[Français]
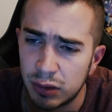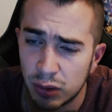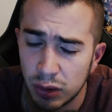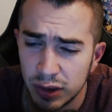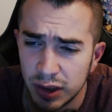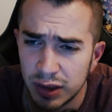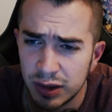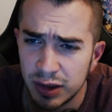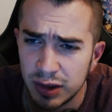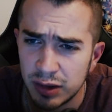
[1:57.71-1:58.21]

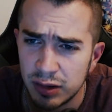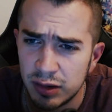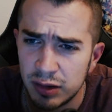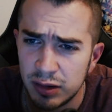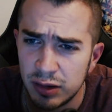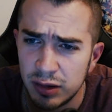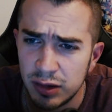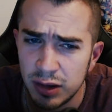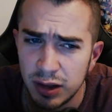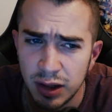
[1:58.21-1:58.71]
Conan
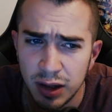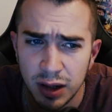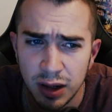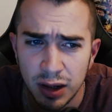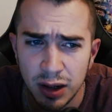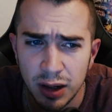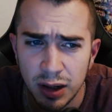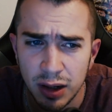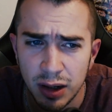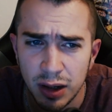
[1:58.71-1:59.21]

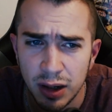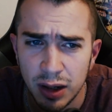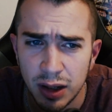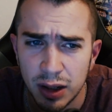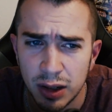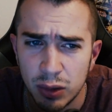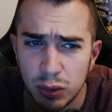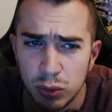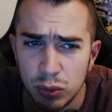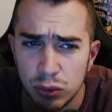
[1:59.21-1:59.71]
Exil,
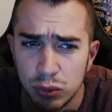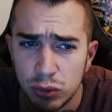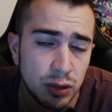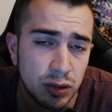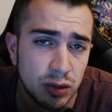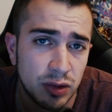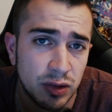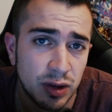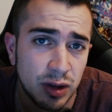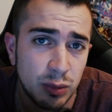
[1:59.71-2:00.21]

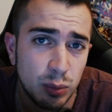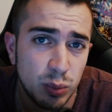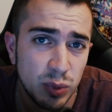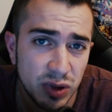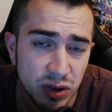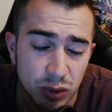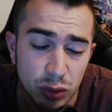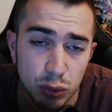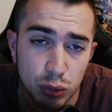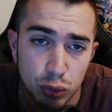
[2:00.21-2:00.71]
euh, c'était
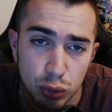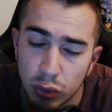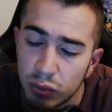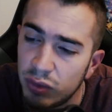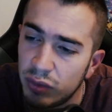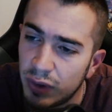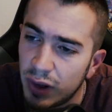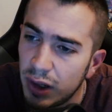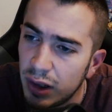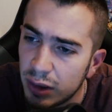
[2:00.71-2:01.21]
Myst
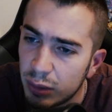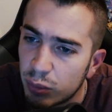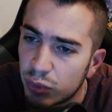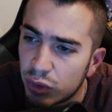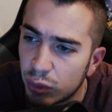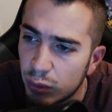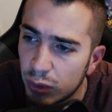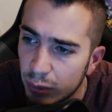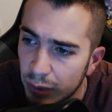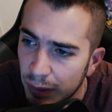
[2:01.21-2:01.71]
Survival, il me
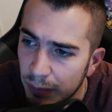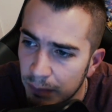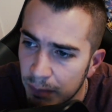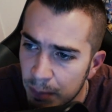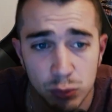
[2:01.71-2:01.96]
semble bien.